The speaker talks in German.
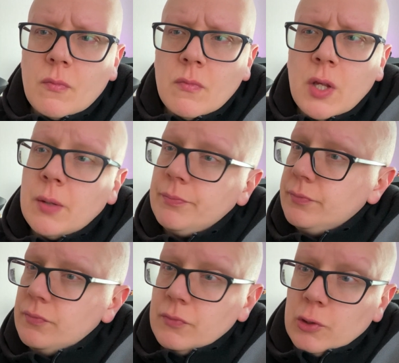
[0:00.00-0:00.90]
ja,
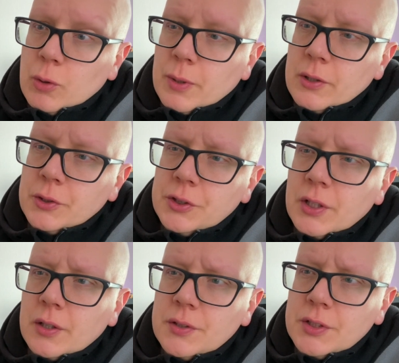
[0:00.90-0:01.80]
Lob an
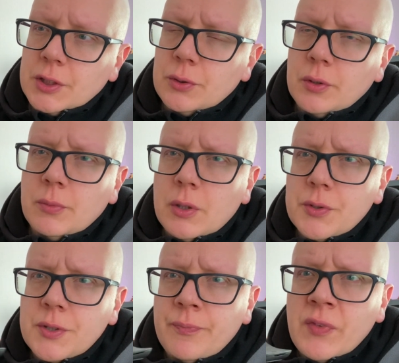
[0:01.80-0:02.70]
Logitech, sehr schöne
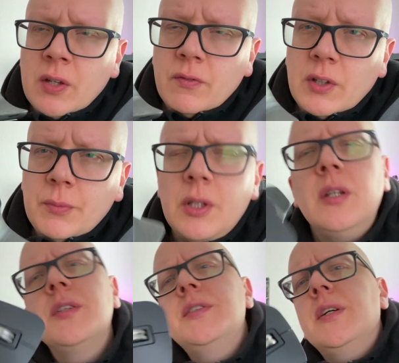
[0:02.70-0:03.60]
Maus. Wir haben hier jetzt die